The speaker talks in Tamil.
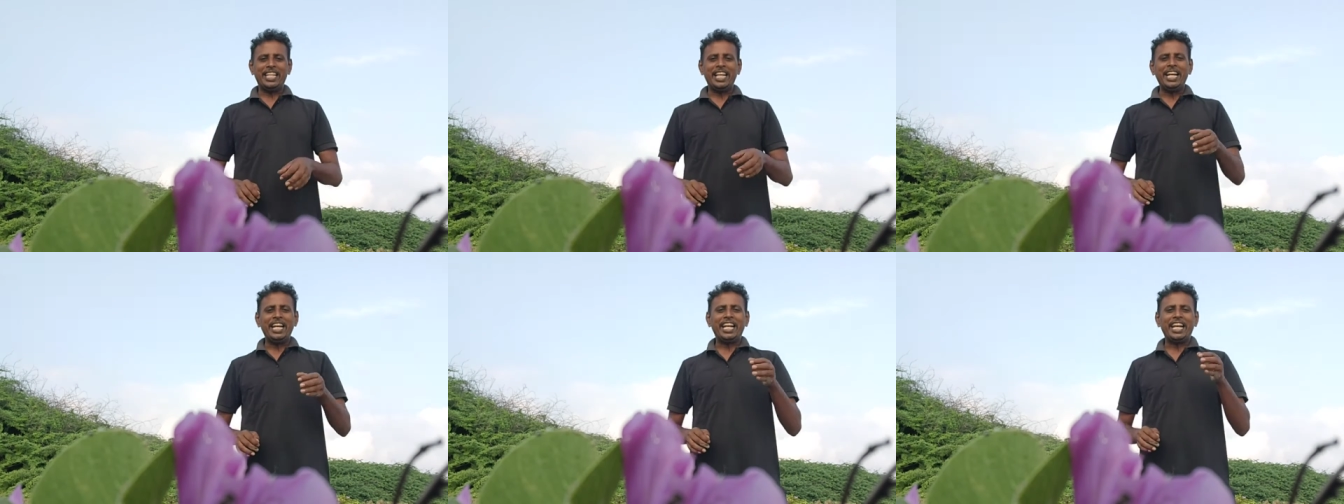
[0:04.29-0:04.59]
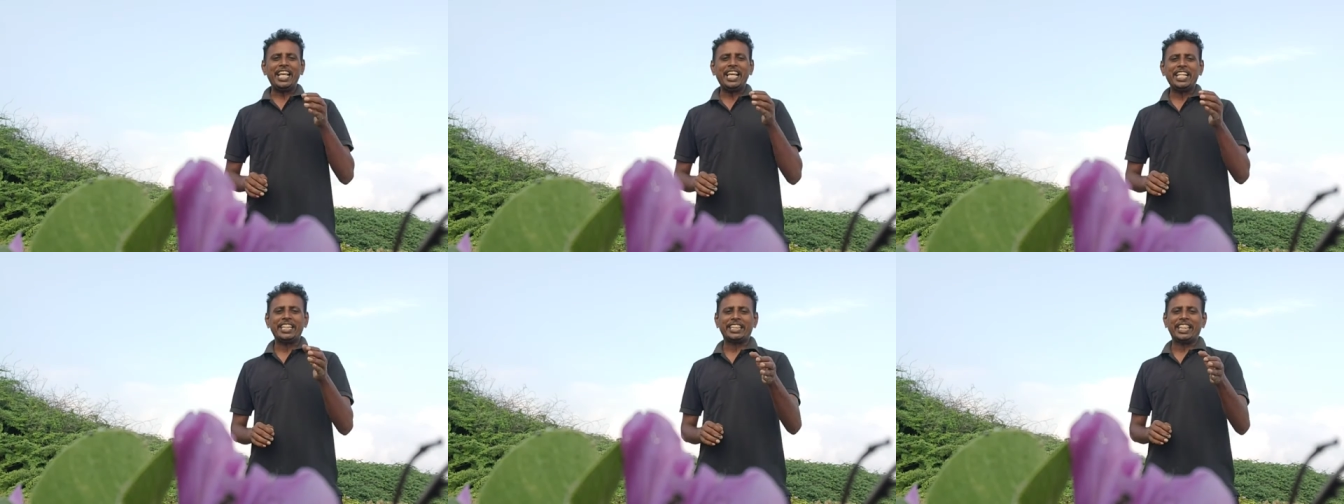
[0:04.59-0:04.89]

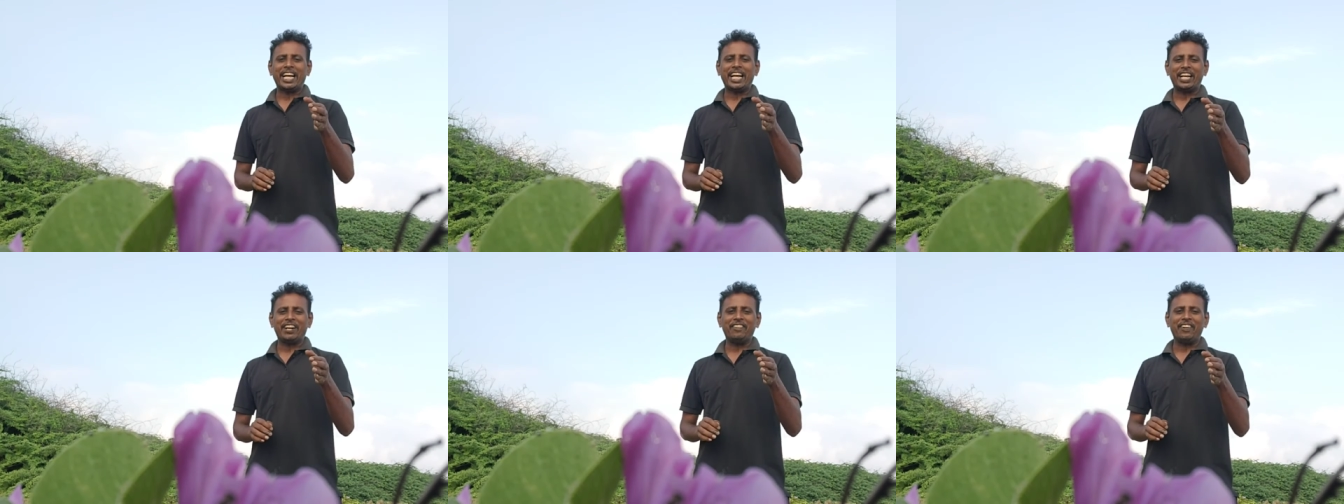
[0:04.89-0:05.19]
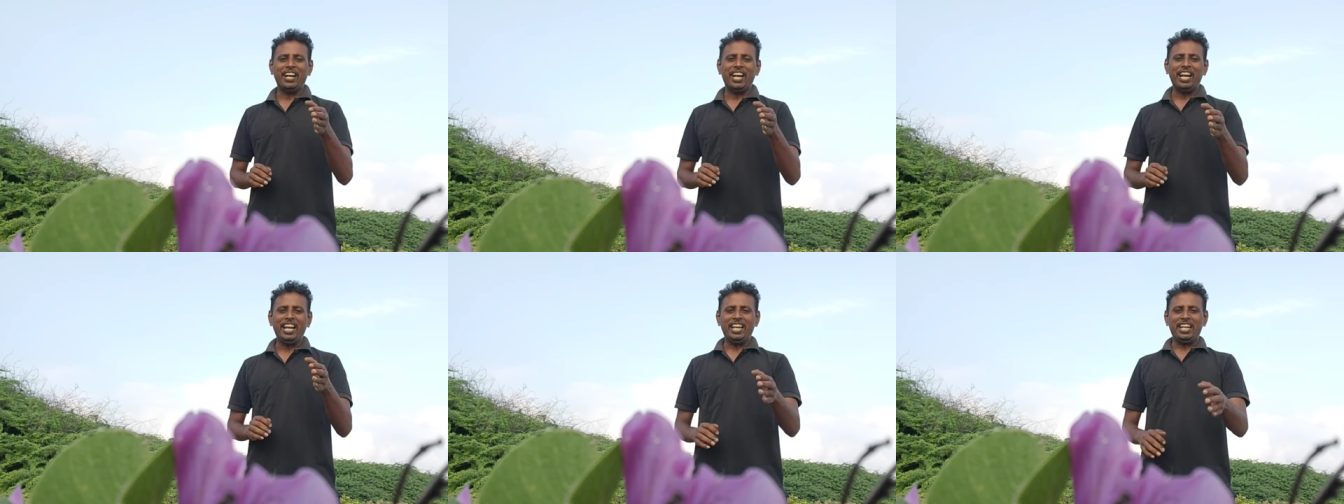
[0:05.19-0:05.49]
இன்றைய
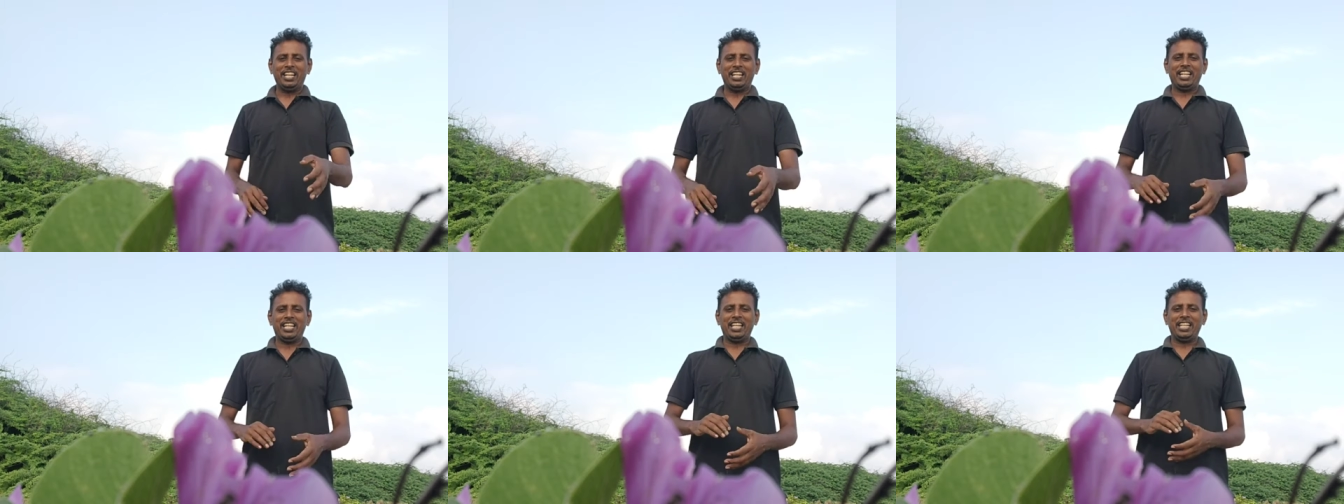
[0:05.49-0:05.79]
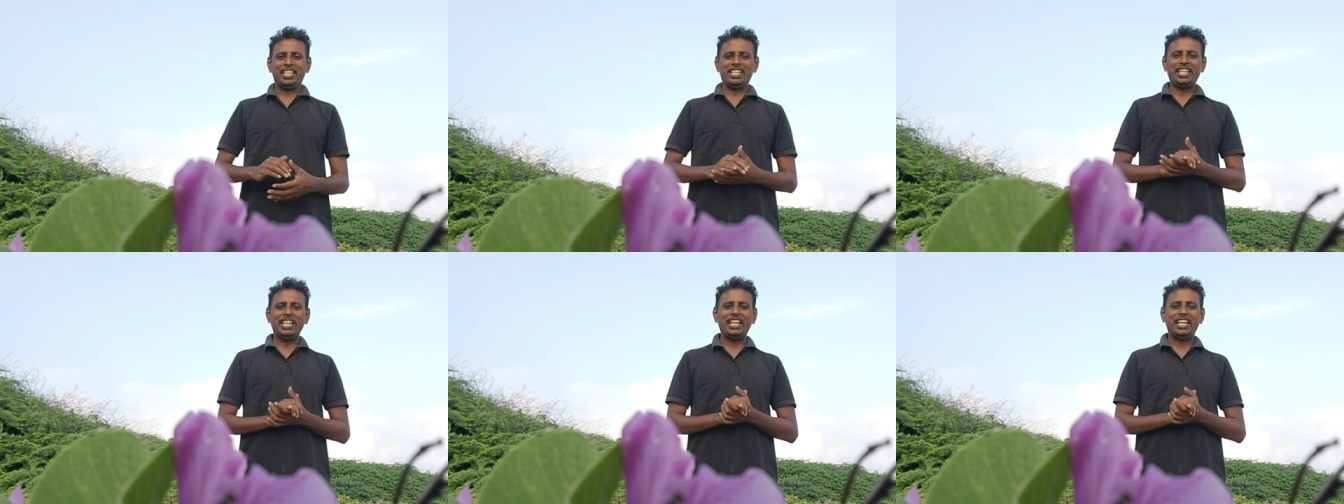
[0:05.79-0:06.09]
தகவல்
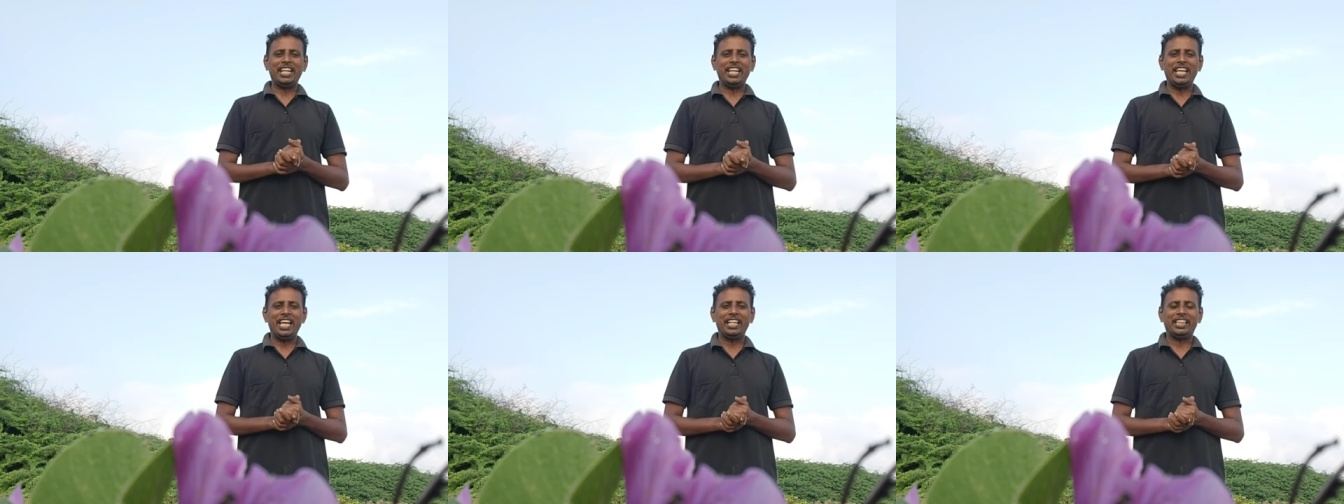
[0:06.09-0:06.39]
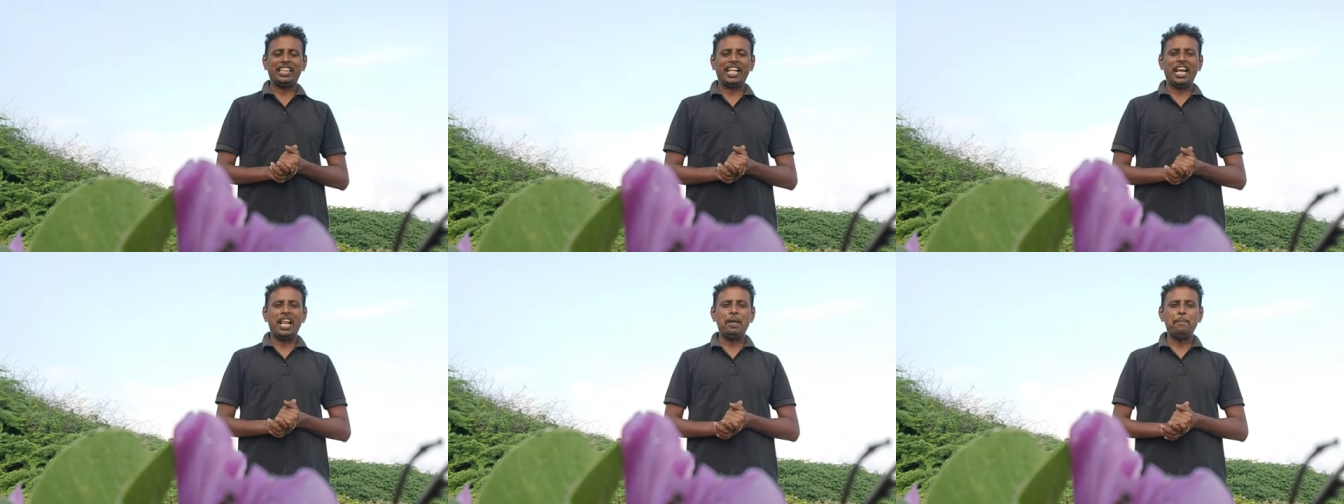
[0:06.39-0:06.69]
இன்றைய
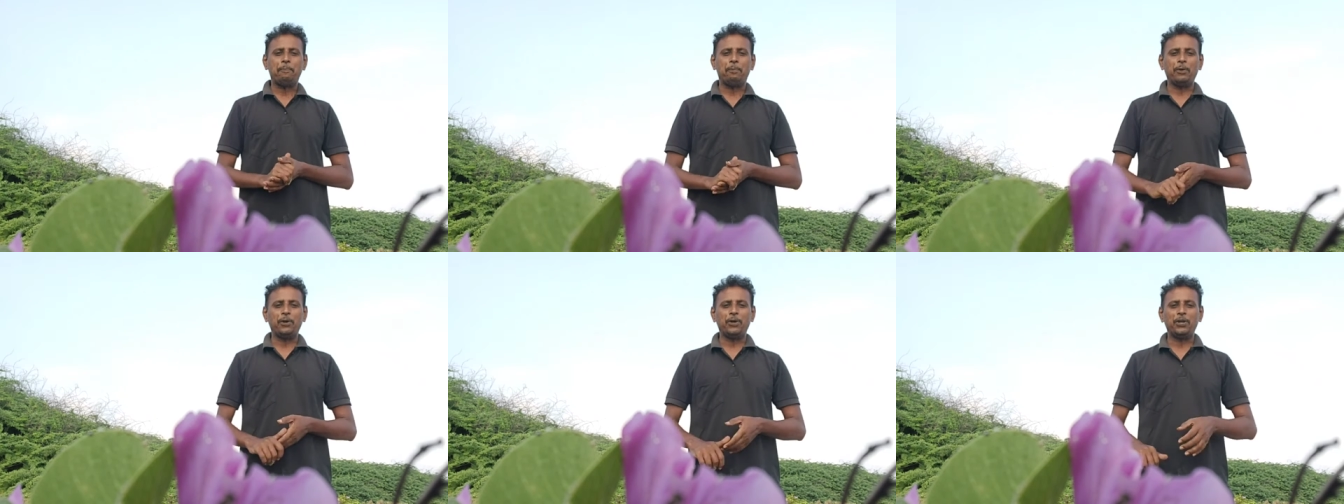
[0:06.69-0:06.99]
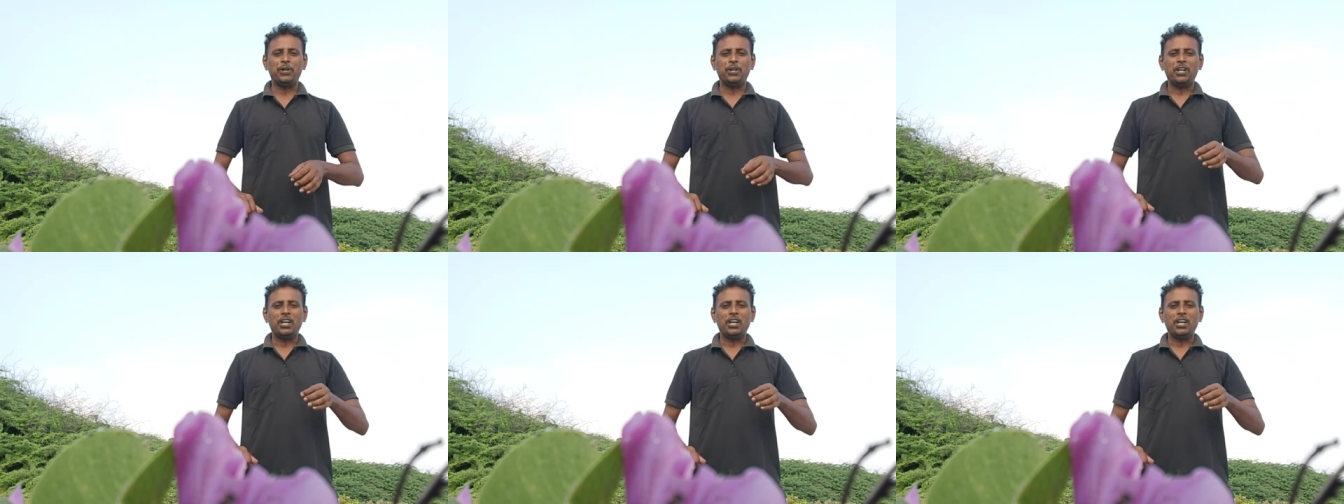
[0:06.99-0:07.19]
தலைப்பு